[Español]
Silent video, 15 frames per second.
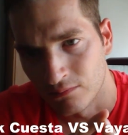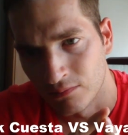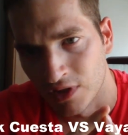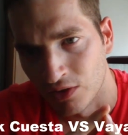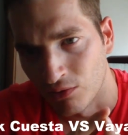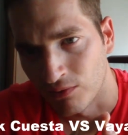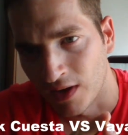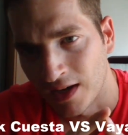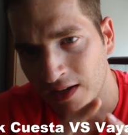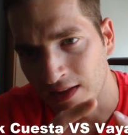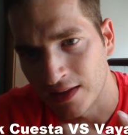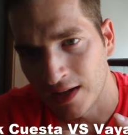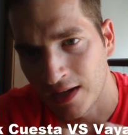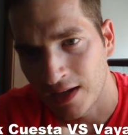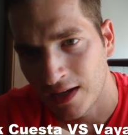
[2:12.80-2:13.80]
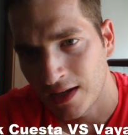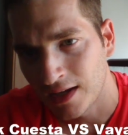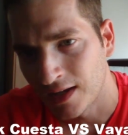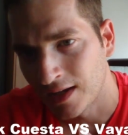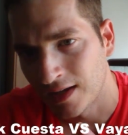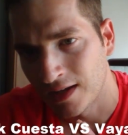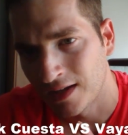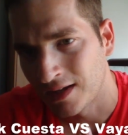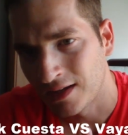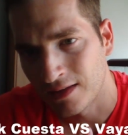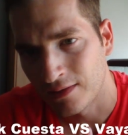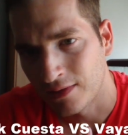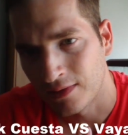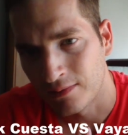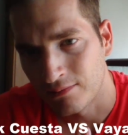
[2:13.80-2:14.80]
minusválidas,
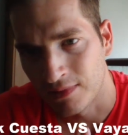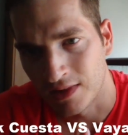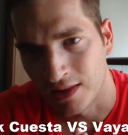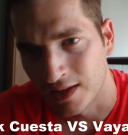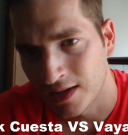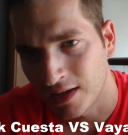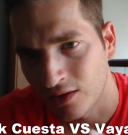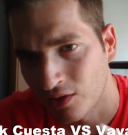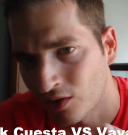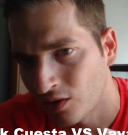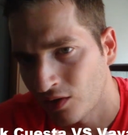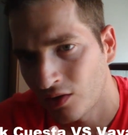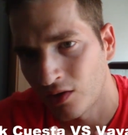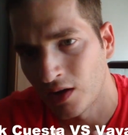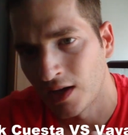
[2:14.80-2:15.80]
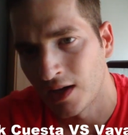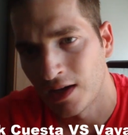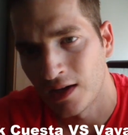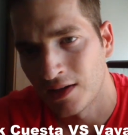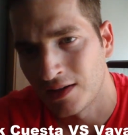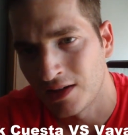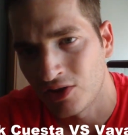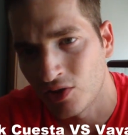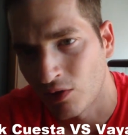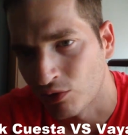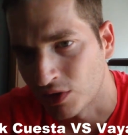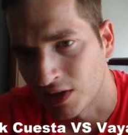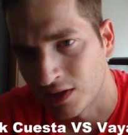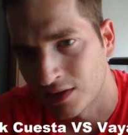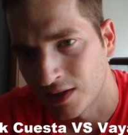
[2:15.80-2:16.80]
eh, ciegos, eh, niños
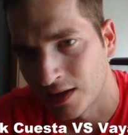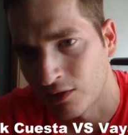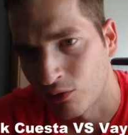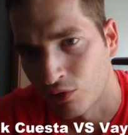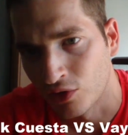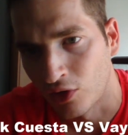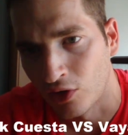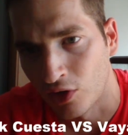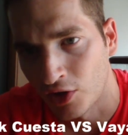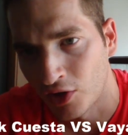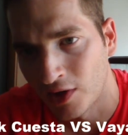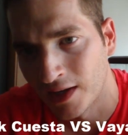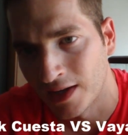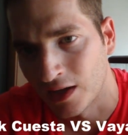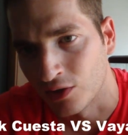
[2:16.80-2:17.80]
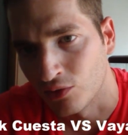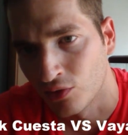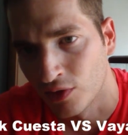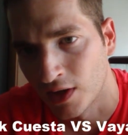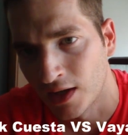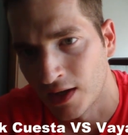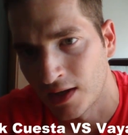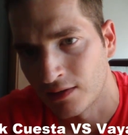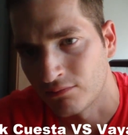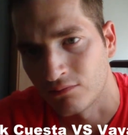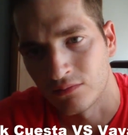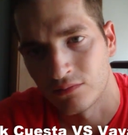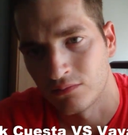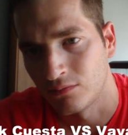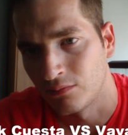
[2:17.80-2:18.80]
autistas cuyos loros les
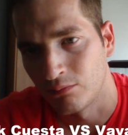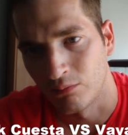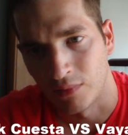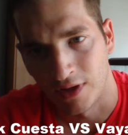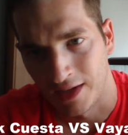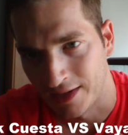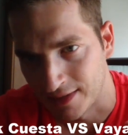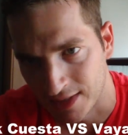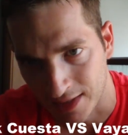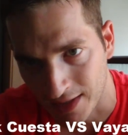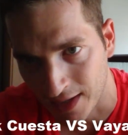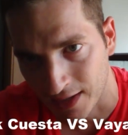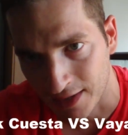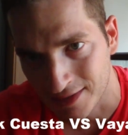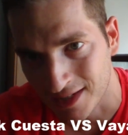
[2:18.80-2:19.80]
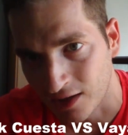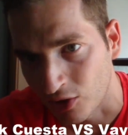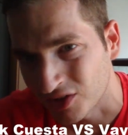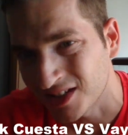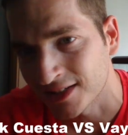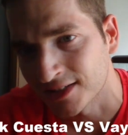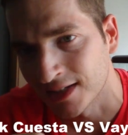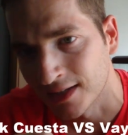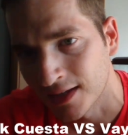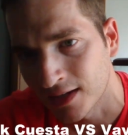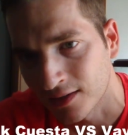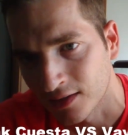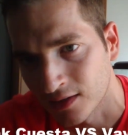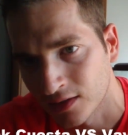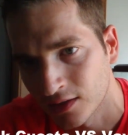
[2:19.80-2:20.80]
ayudan, que se dan, esas cosas se
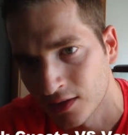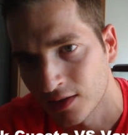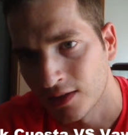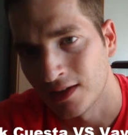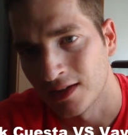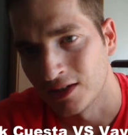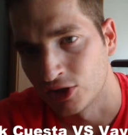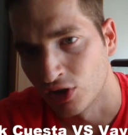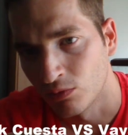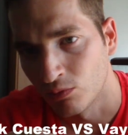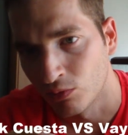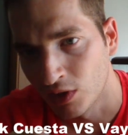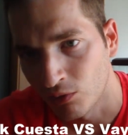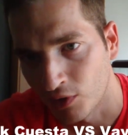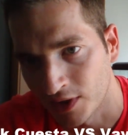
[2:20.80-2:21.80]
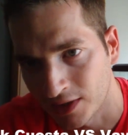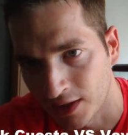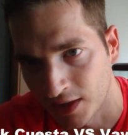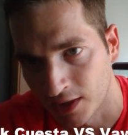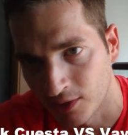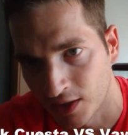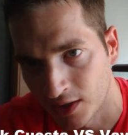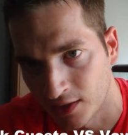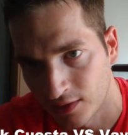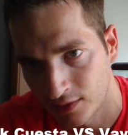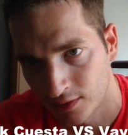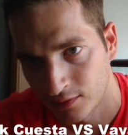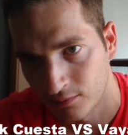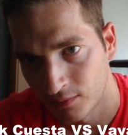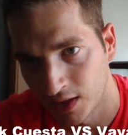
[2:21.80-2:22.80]
dan y son muy bonitas de ver,
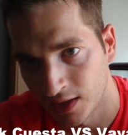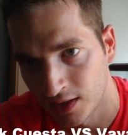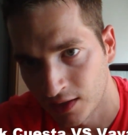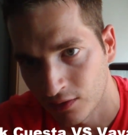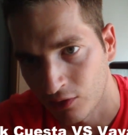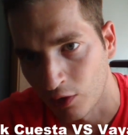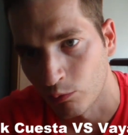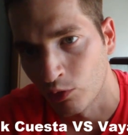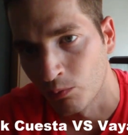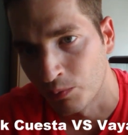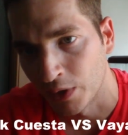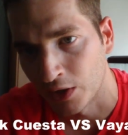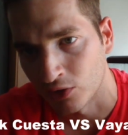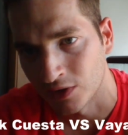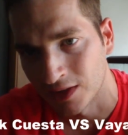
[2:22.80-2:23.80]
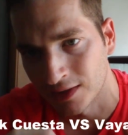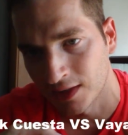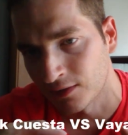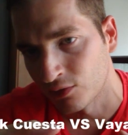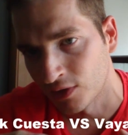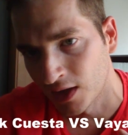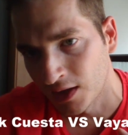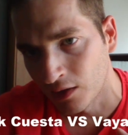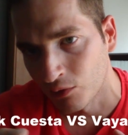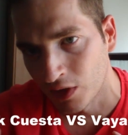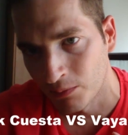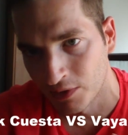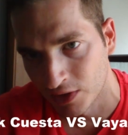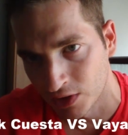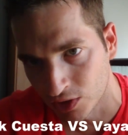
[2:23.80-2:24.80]
¿vale? Como un perro intenta ayudar a
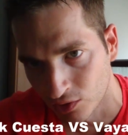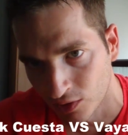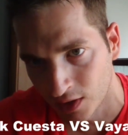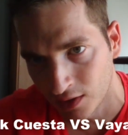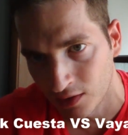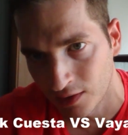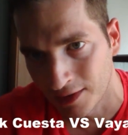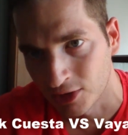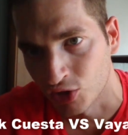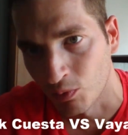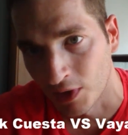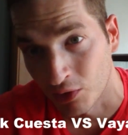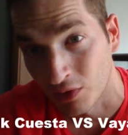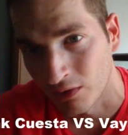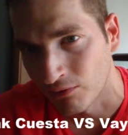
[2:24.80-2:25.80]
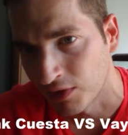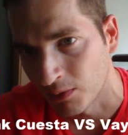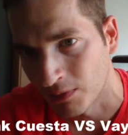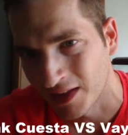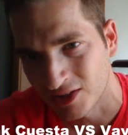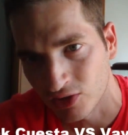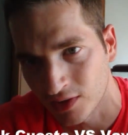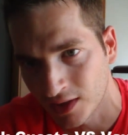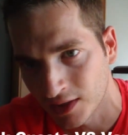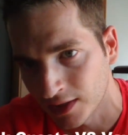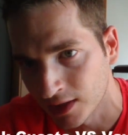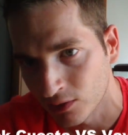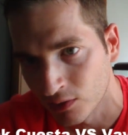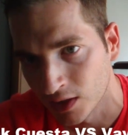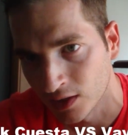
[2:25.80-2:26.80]
una persona a superar una enfermedad, es
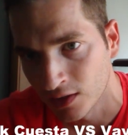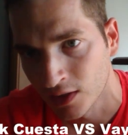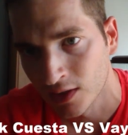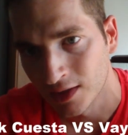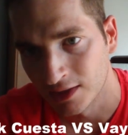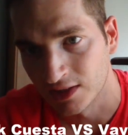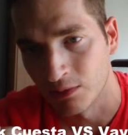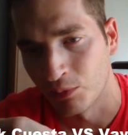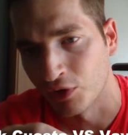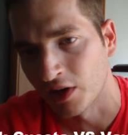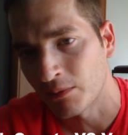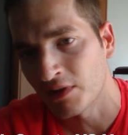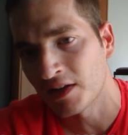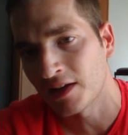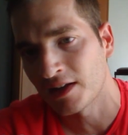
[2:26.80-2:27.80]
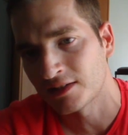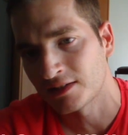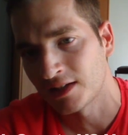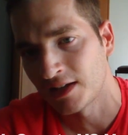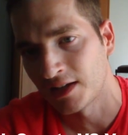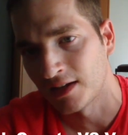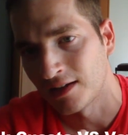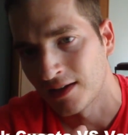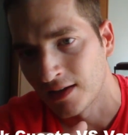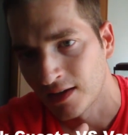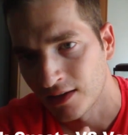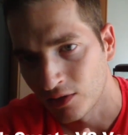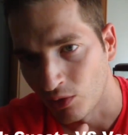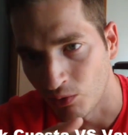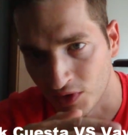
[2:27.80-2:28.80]
increíble. Y si el programa llega a ser,
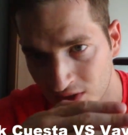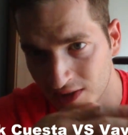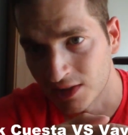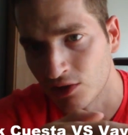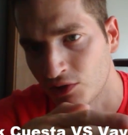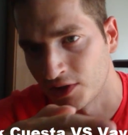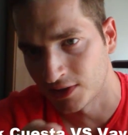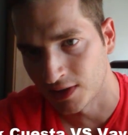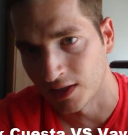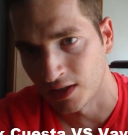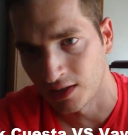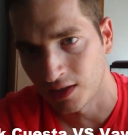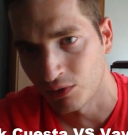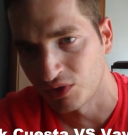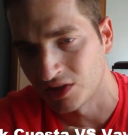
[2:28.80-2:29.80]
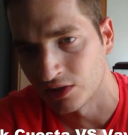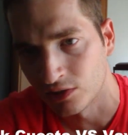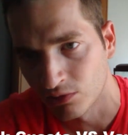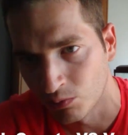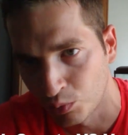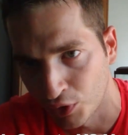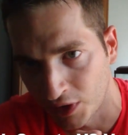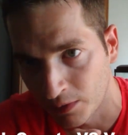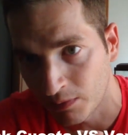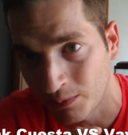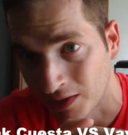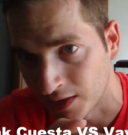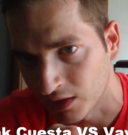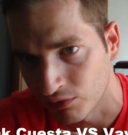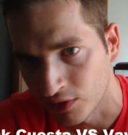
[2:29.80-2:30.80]
hubiese sido en esa línea, hubiese sido un
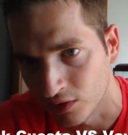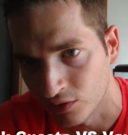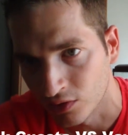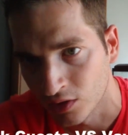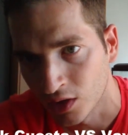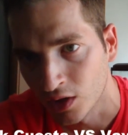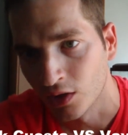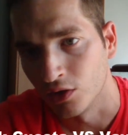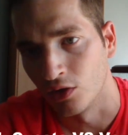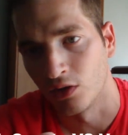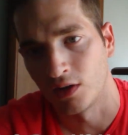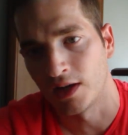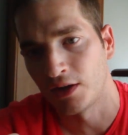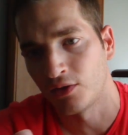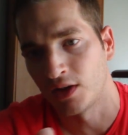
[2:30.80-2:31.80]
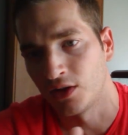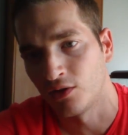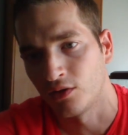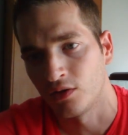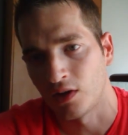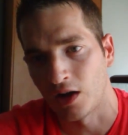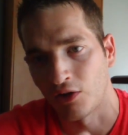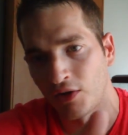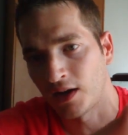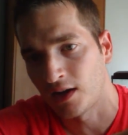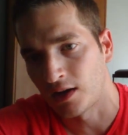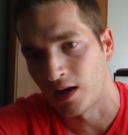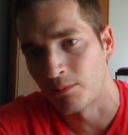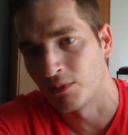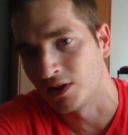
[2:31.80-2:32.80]
programa magnífico. No, claro que no.
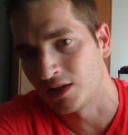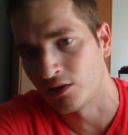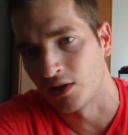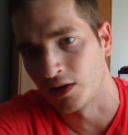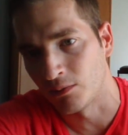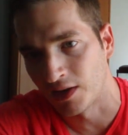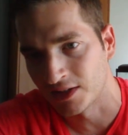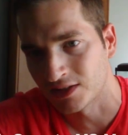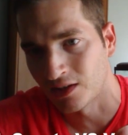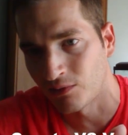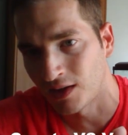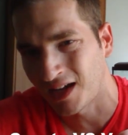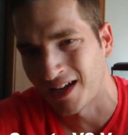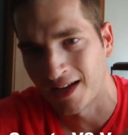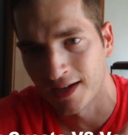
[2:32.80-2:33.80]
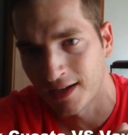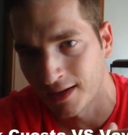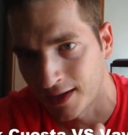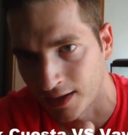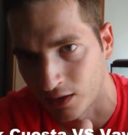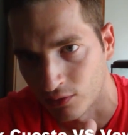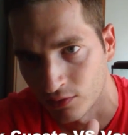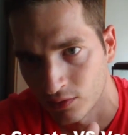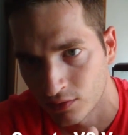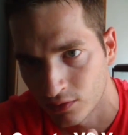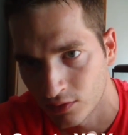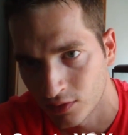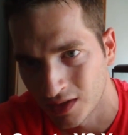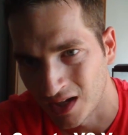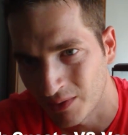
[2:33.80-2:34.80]
Ahora han metido animales salvajes, la han cagado.
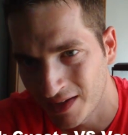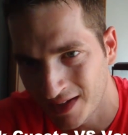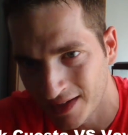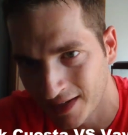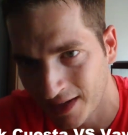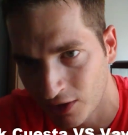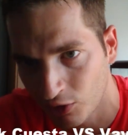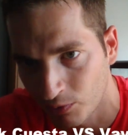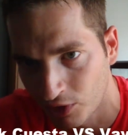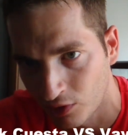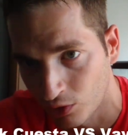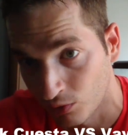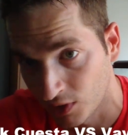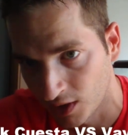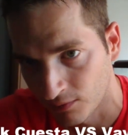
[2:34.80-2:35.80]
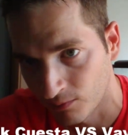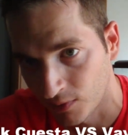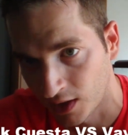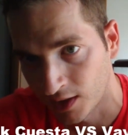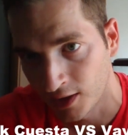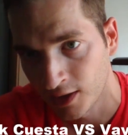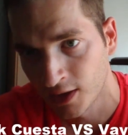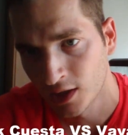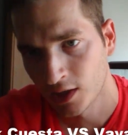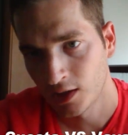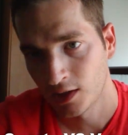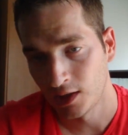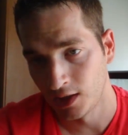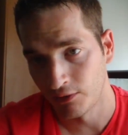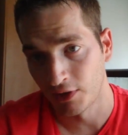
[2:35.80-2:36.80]
habéis cagado, pero lo bien, ¿vale?
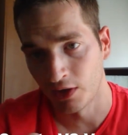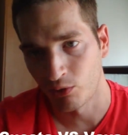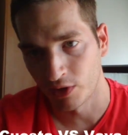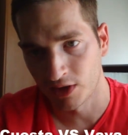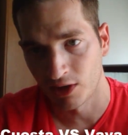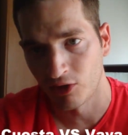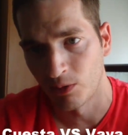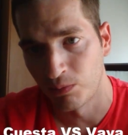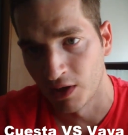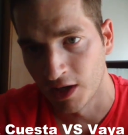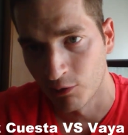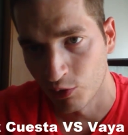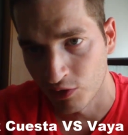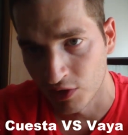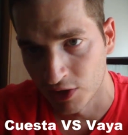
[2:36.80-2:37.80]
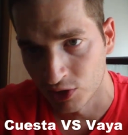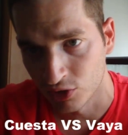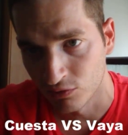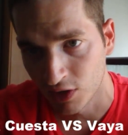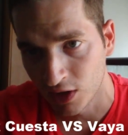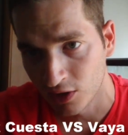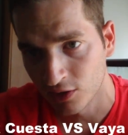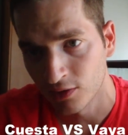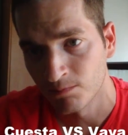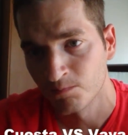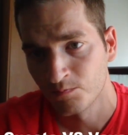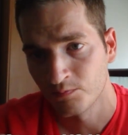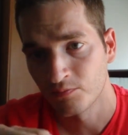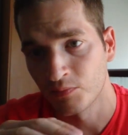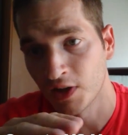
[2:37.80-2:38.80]
Y Frank Cuesta lo explica muy bien en su vídeo,
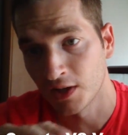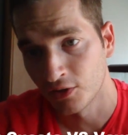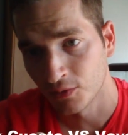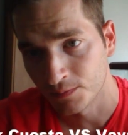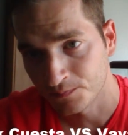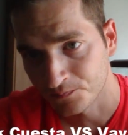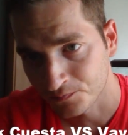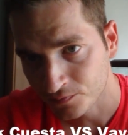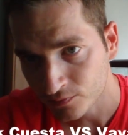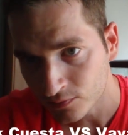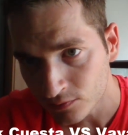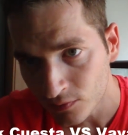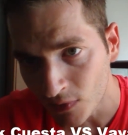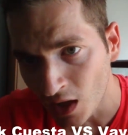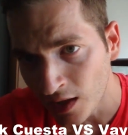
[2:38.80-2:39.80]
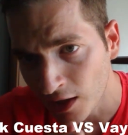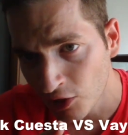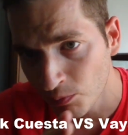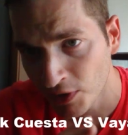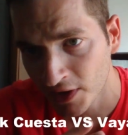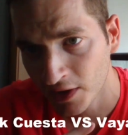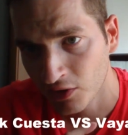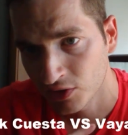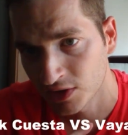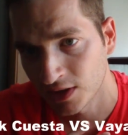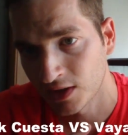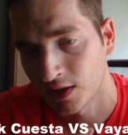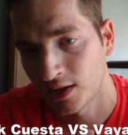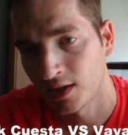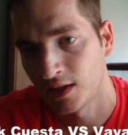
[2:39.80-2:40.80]
pero hay un par de
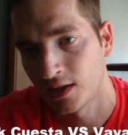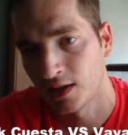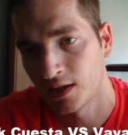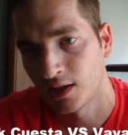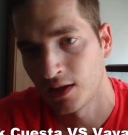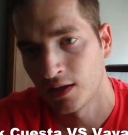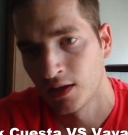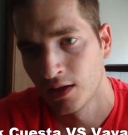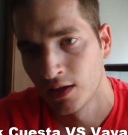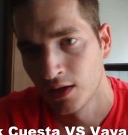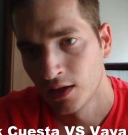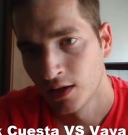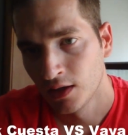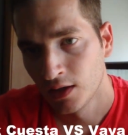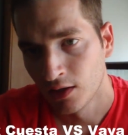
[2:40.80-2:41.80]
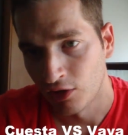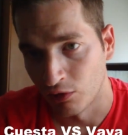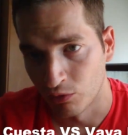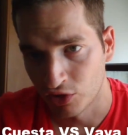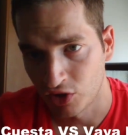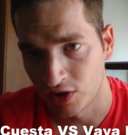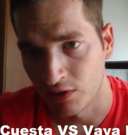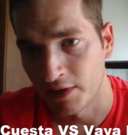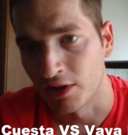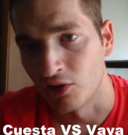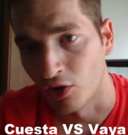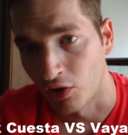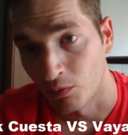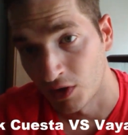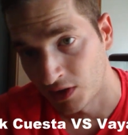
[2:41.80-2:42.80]
cositas que, con mucho sabréis
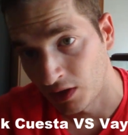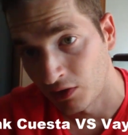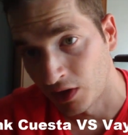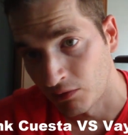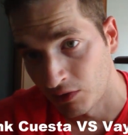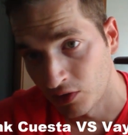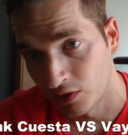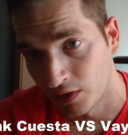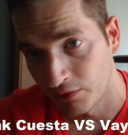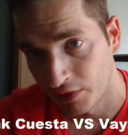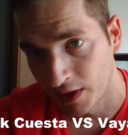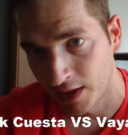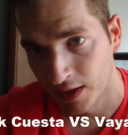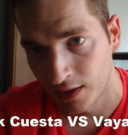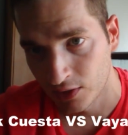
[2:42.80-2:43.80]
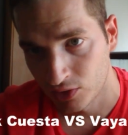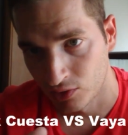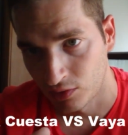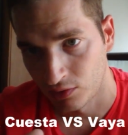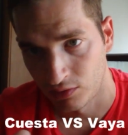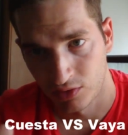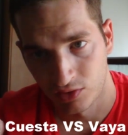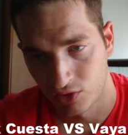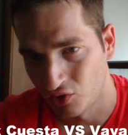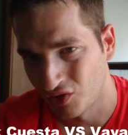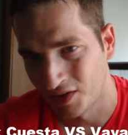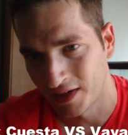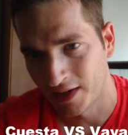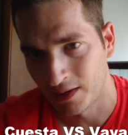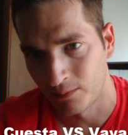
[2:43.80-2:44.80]
yo he comentado en el vídeo de Frank, soy
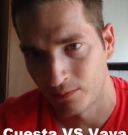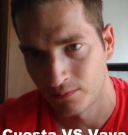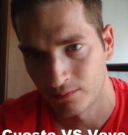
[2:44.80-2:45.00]
un gran